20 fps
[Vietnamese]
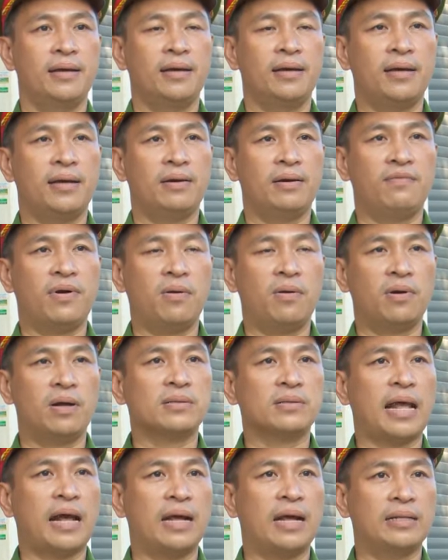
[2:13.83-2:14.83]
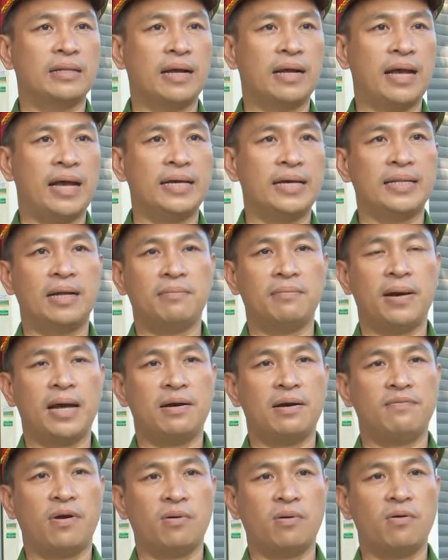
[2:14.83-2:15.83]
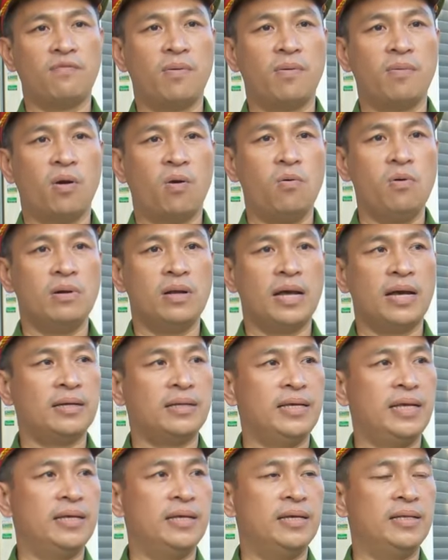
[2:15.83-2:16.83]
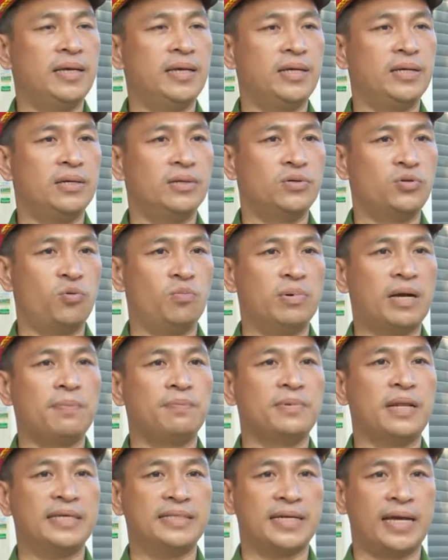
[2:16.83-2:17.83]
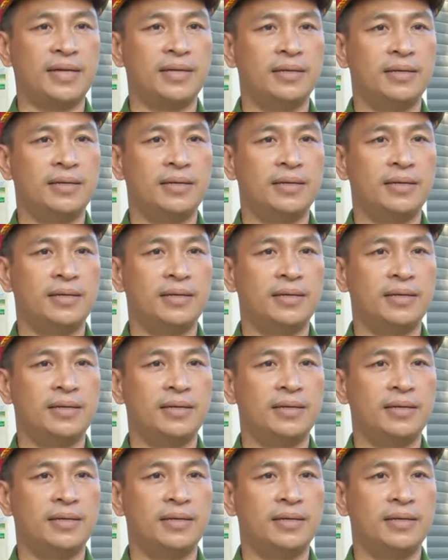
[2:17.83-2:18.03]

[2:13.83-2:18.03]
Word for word: à, vào các tầng tầng 2, tầng 3 vào các phòng ngủ ngang nhiên như thế trộm cắp tài sản